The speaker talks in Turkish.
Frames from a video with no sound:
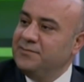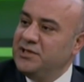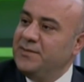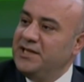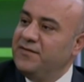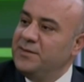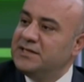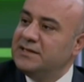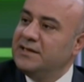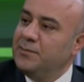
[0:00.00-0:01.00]
Bizim
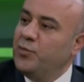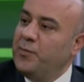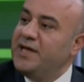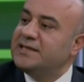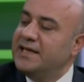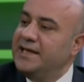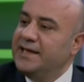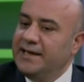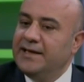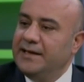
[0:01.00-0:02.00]
hedefimiz bu piyasayı
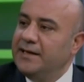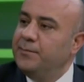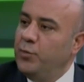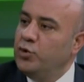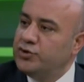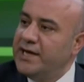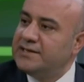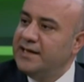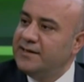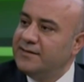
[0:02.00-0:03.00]

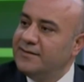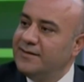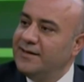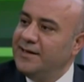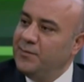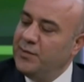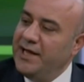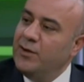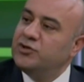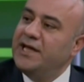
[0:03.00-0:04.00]
büyüteceksek
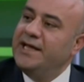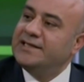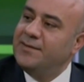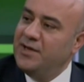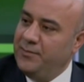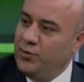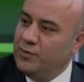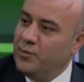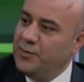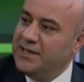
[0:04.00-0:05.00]
önce eğitimle büyür
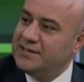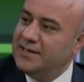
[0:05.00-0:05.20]
bu piyasa.